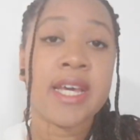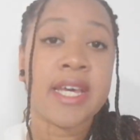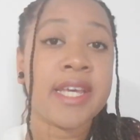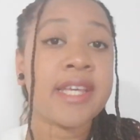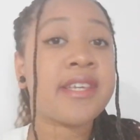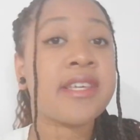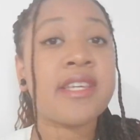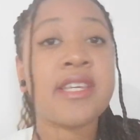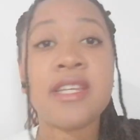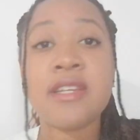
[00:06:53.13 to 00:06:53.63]

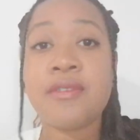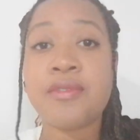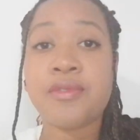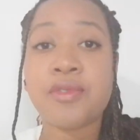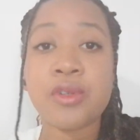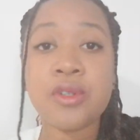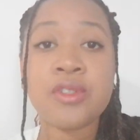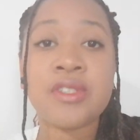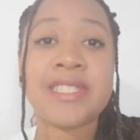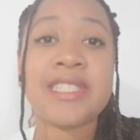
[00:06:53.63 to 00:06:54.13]
et qu'il
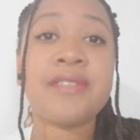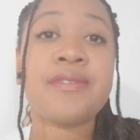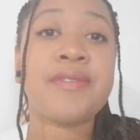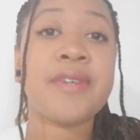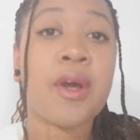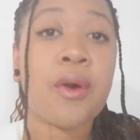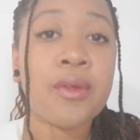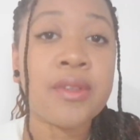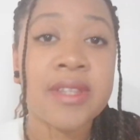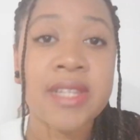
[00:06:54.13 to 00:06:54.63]
faut
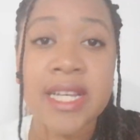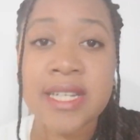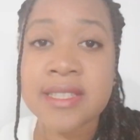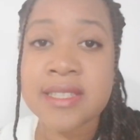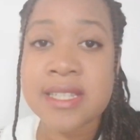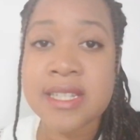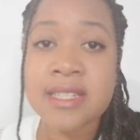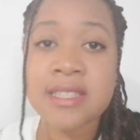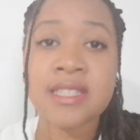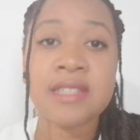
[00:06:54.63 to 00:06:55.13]
différentes
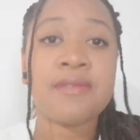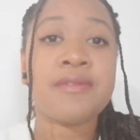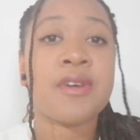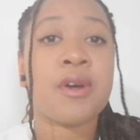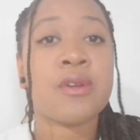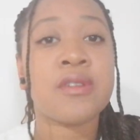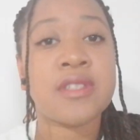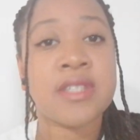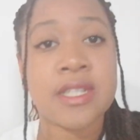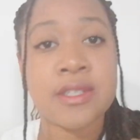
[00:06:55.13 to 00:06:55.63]
tactiques,
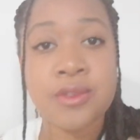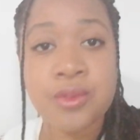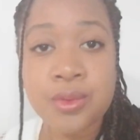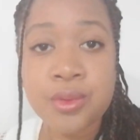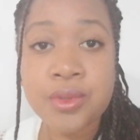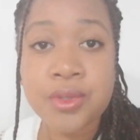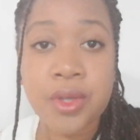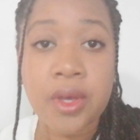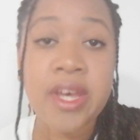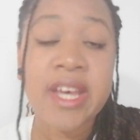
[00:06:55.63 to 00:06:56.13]
différentes
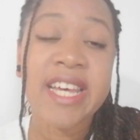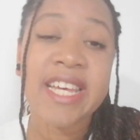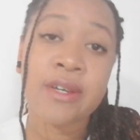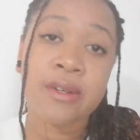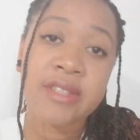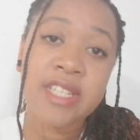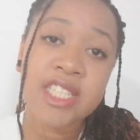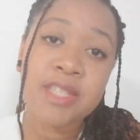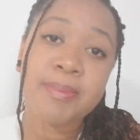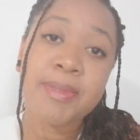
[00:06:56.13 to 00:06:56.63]
astuces. Et
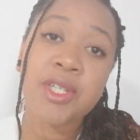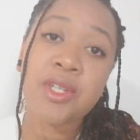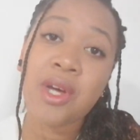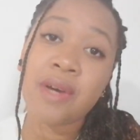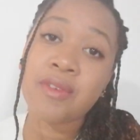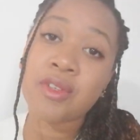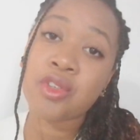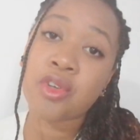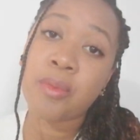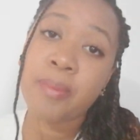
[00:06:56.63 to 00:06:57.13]
en expliquant à
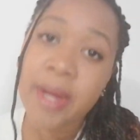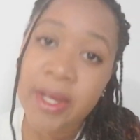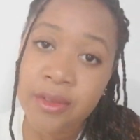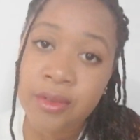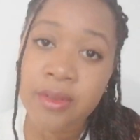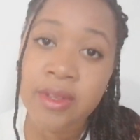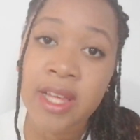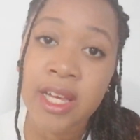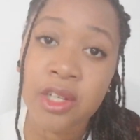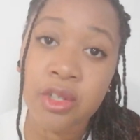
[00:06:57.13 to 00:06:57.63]
votre
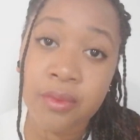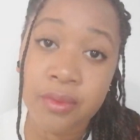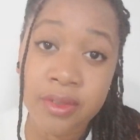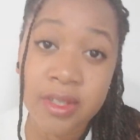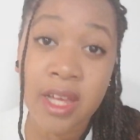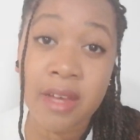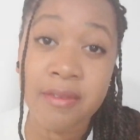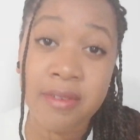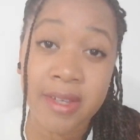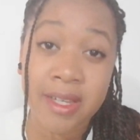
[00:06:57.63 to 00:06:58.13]
partenaire que vous
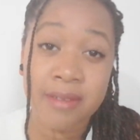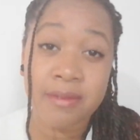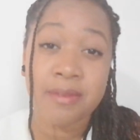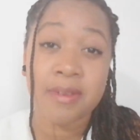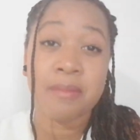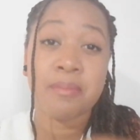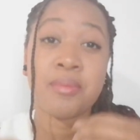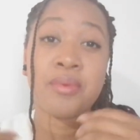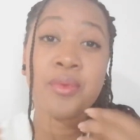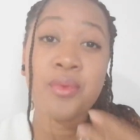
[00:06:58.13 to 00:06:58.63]

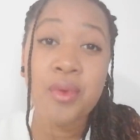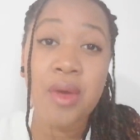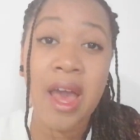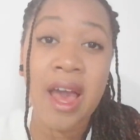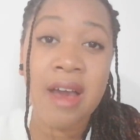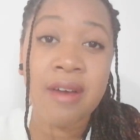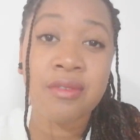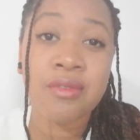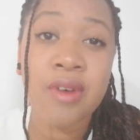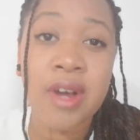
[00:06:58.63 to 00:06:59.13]
n'arrivez plus
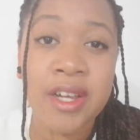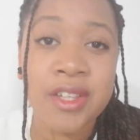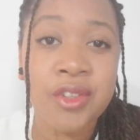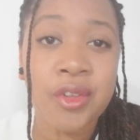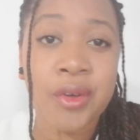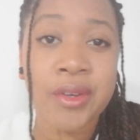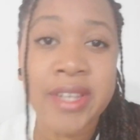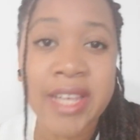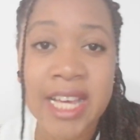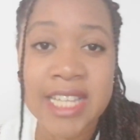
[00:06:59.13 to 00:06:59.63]
à avoir
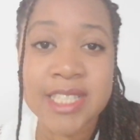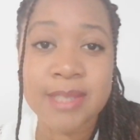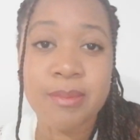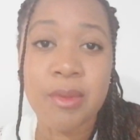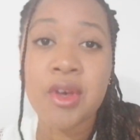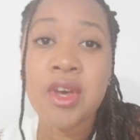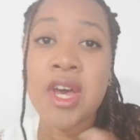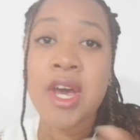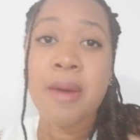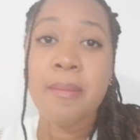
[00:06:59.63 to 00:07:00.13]
d'orgasme
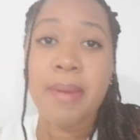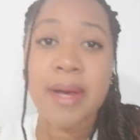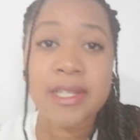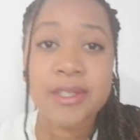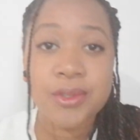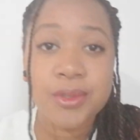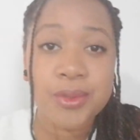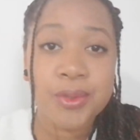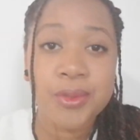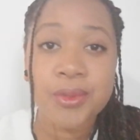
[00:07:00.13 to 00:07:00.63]

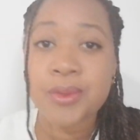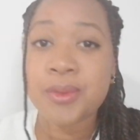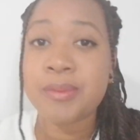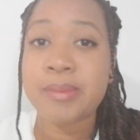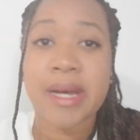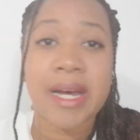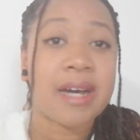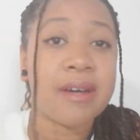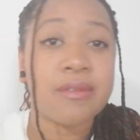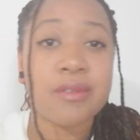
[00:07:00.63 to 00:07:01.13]
parce que bah,